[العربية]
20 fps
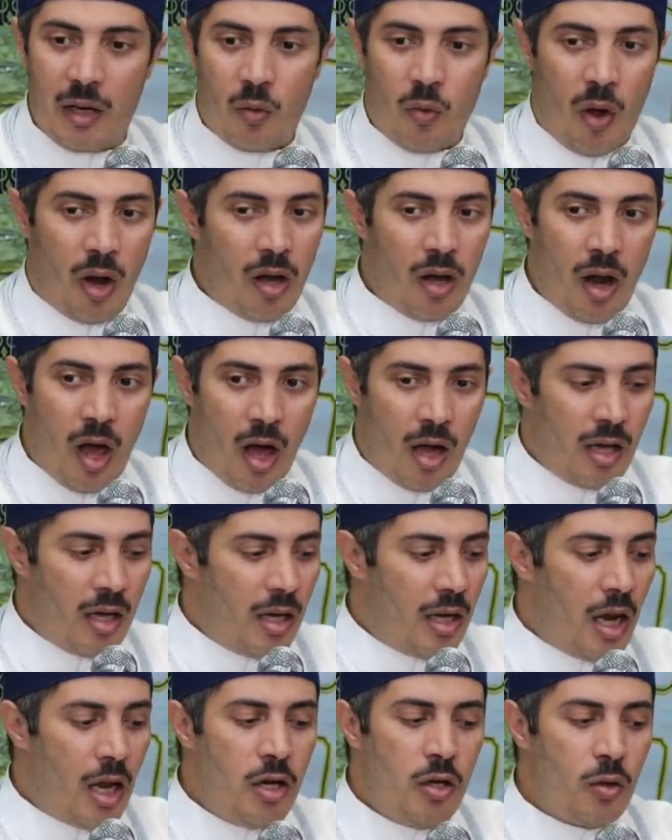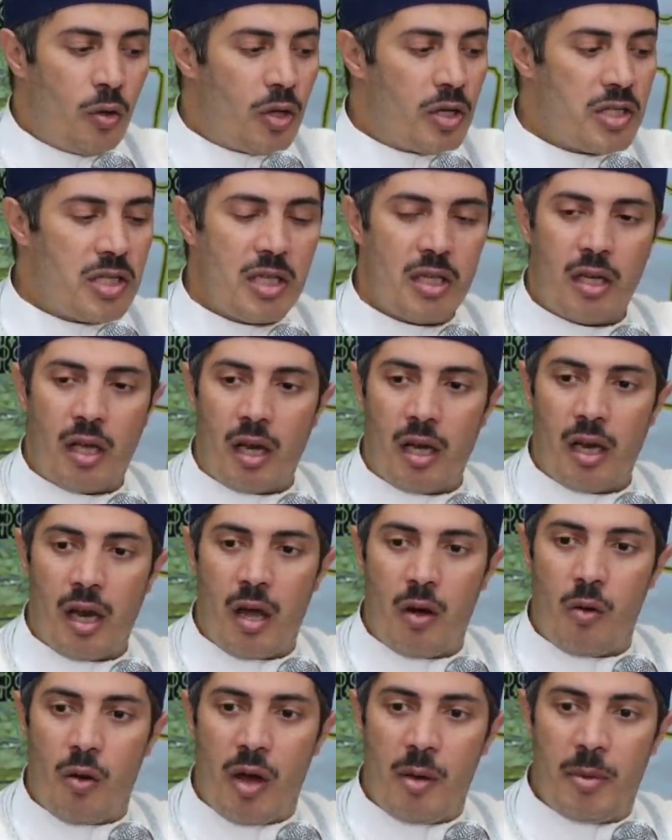والله لن يخزيك
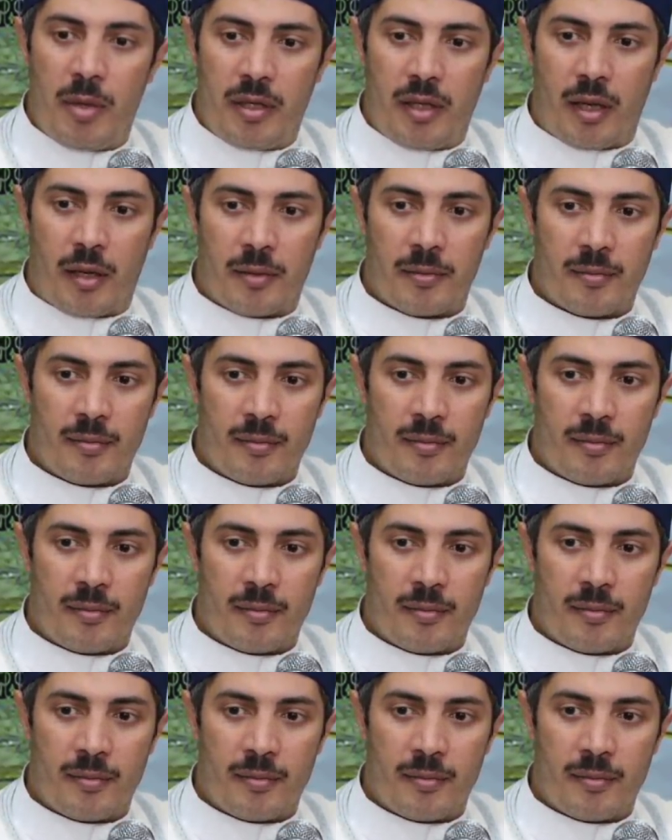الله أبدا